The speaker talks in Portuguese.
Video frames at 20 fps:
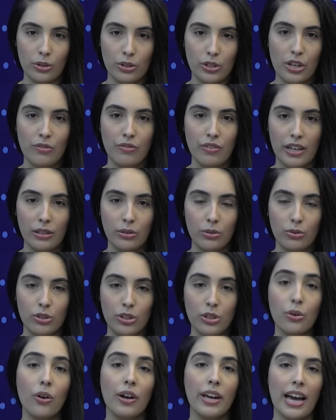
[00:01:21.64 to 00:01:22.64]
de eventos de
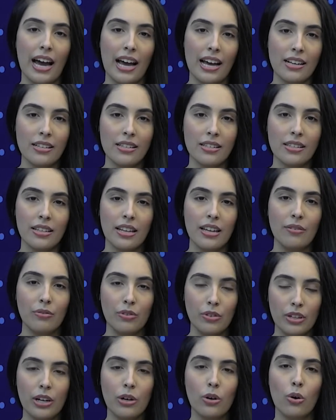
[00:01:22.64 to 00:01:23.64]
Goiás
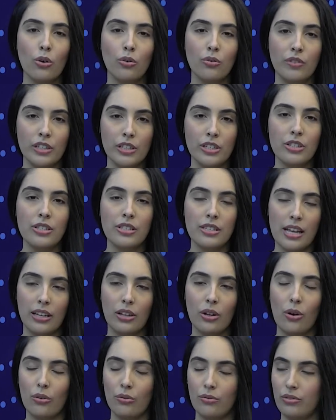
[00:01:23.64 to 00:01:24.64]
devido à
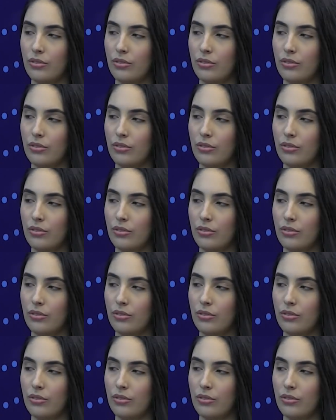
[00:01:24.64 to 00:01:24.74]
Covid-19?